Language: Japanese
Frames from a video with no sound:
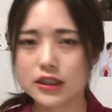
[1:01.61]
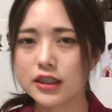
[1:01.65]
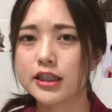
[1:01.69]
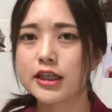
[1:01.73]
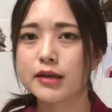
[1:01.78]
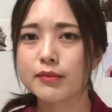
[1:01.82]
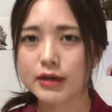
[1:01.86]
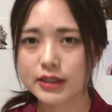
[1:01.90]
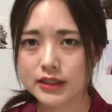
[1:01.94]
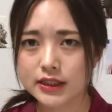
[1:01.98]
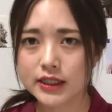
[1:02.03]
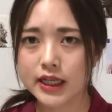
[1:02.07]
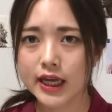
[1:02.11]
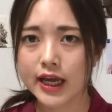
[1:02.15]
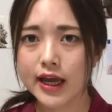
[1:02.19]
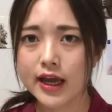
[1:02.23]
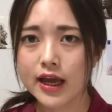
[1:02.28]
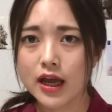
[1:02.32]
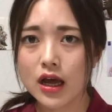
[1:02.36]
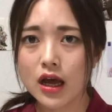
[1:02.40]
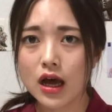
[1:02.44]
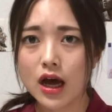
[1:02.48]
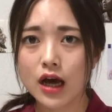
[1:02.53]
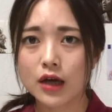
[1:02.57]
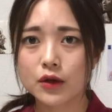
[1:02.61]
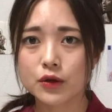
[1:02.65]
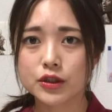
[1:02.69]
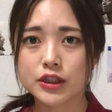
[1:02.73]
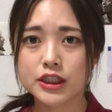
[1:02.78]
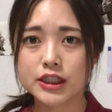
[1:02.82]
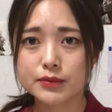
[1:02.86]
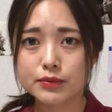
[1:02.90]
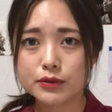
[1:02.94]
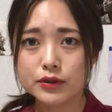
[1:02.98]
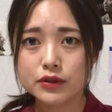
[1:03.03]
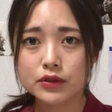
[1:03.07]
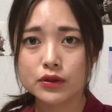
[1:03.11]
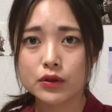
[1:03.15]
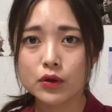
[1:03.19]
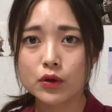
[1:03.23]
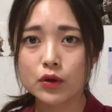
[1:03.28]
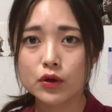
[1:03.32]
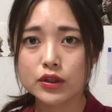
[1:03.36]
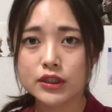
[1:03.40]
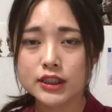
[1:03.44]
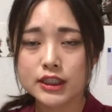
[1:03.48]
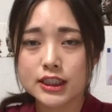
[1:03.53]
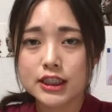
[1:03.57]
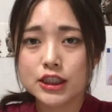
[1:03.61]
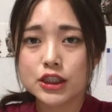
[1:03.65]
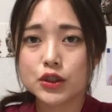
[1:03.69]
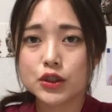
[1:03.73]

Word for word: 似てますねあの自分の師